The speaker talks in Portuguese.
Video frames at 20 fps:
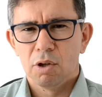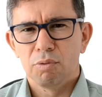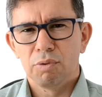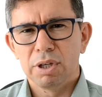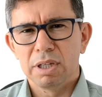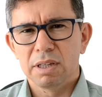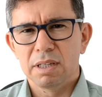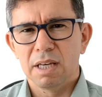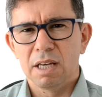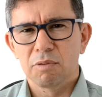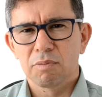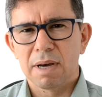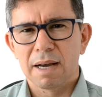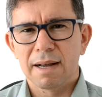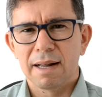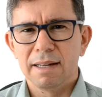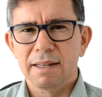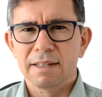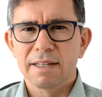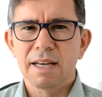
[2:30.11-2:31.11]
No entanto, a
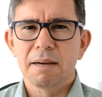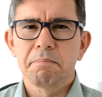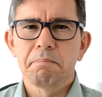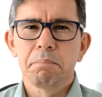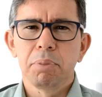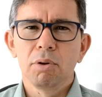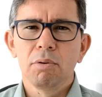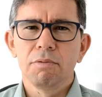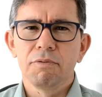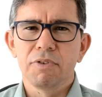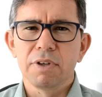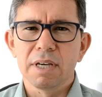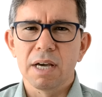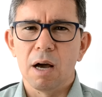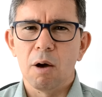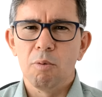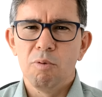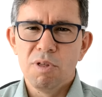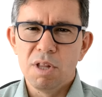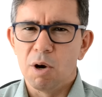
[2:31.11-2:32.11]
galeria
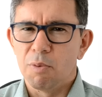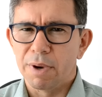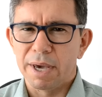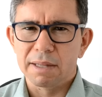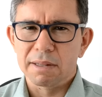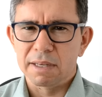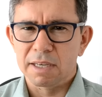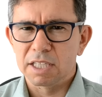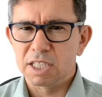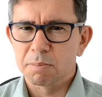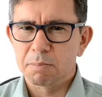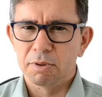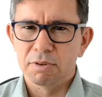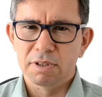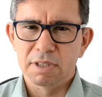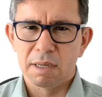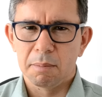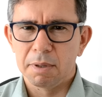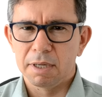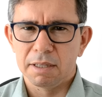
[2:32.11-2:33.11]
pluvial não é de
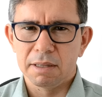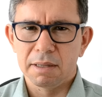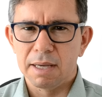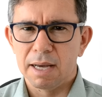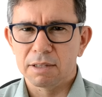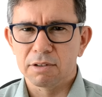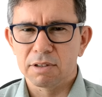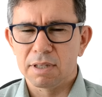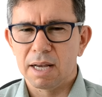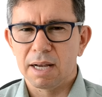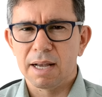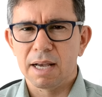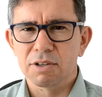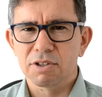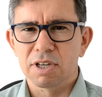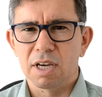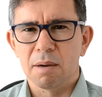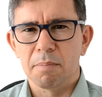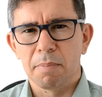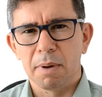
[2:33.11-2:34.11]
responsabilidade da
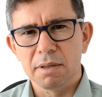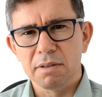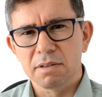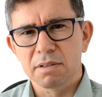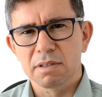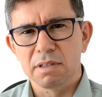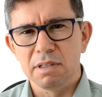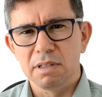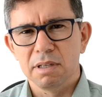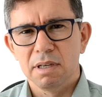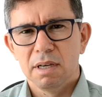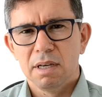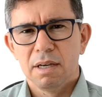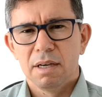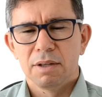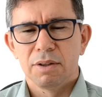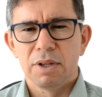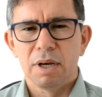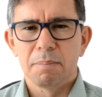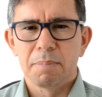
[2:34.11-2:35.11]
Cagepa e sim
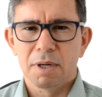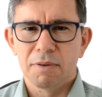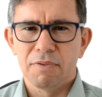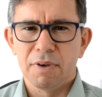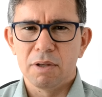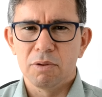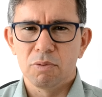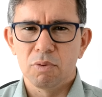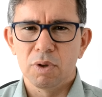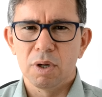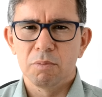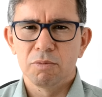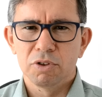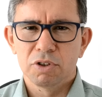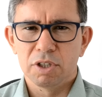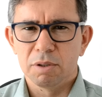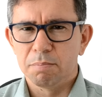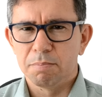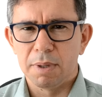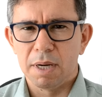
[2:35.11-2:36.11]
da Prefeitura
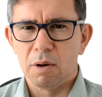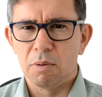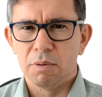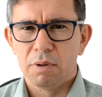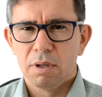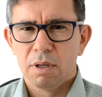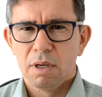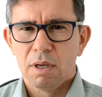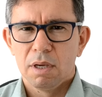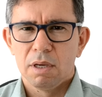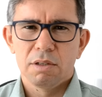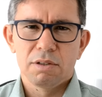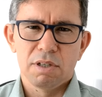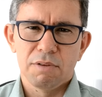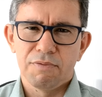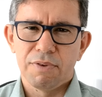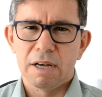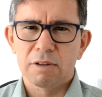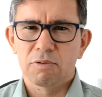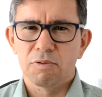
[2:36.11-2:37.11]
Municipal.
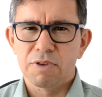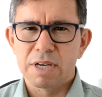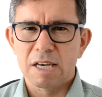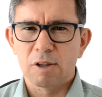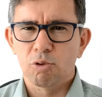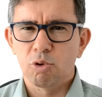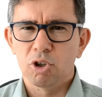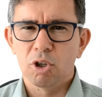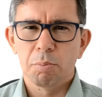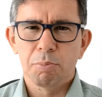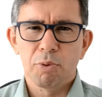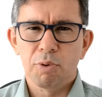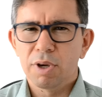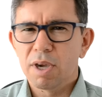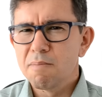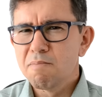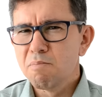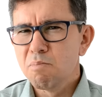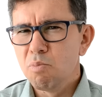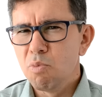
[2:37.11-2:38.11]
Esse fato veio à tona
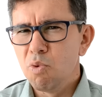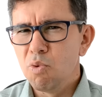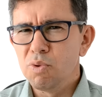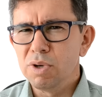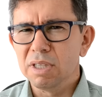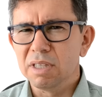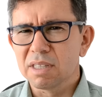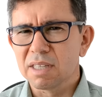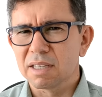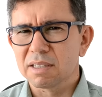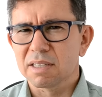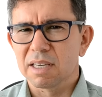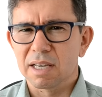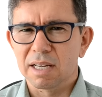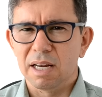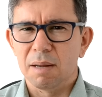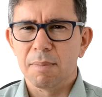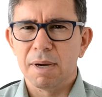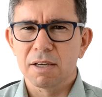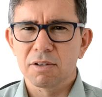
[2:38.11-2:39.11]
porque muitas
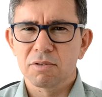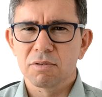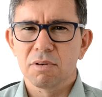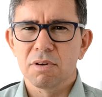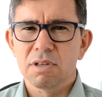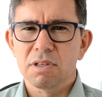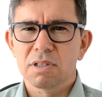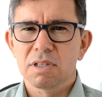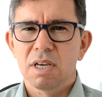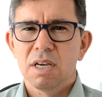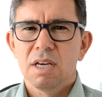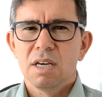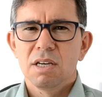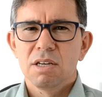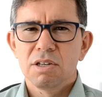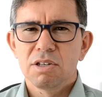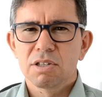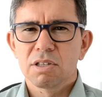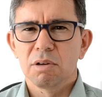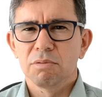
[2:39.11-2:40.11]
reclamações
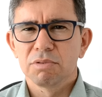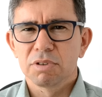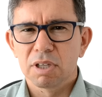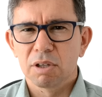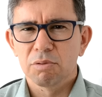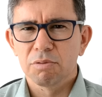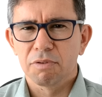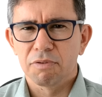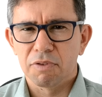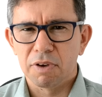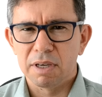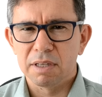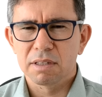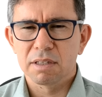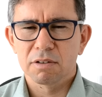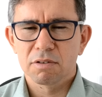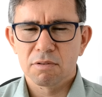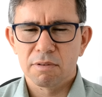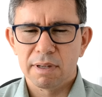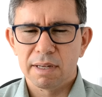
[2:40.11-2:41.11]
estão sendo
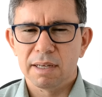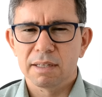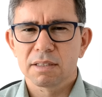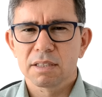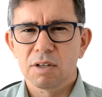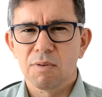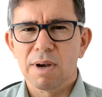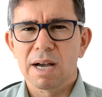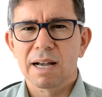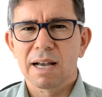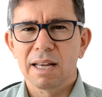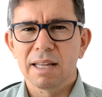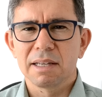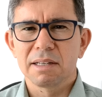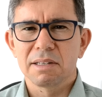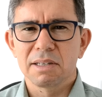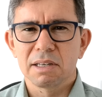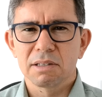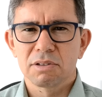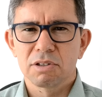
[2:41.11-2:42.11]
feitas com relação a
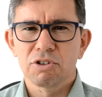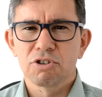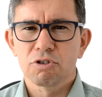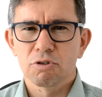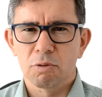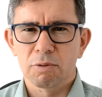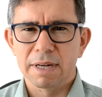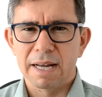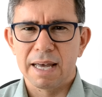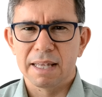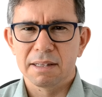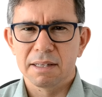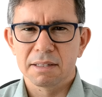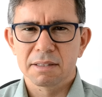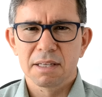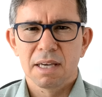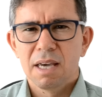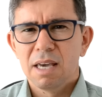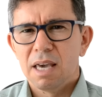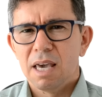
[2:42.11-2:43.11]
galerias
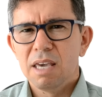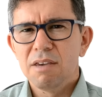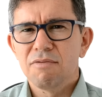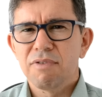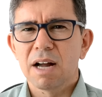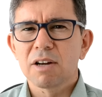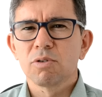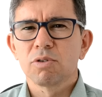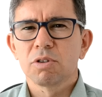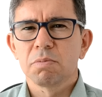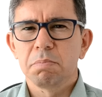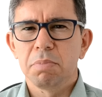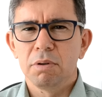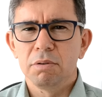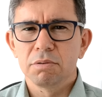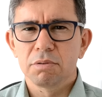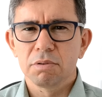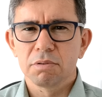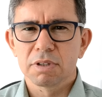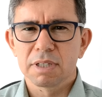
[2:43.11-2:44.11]
estouradas em vários
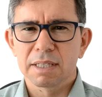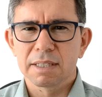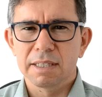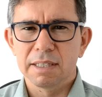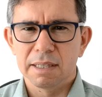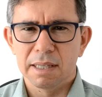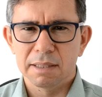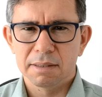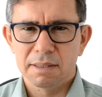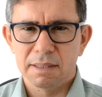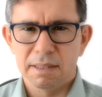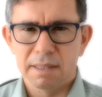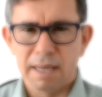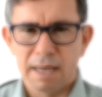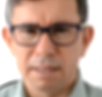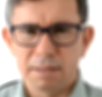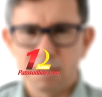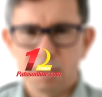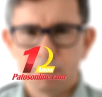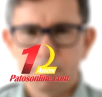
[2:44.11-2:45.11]
pontos aqui da
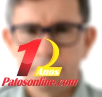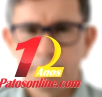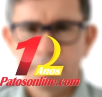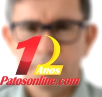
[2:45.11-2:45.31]
cidade.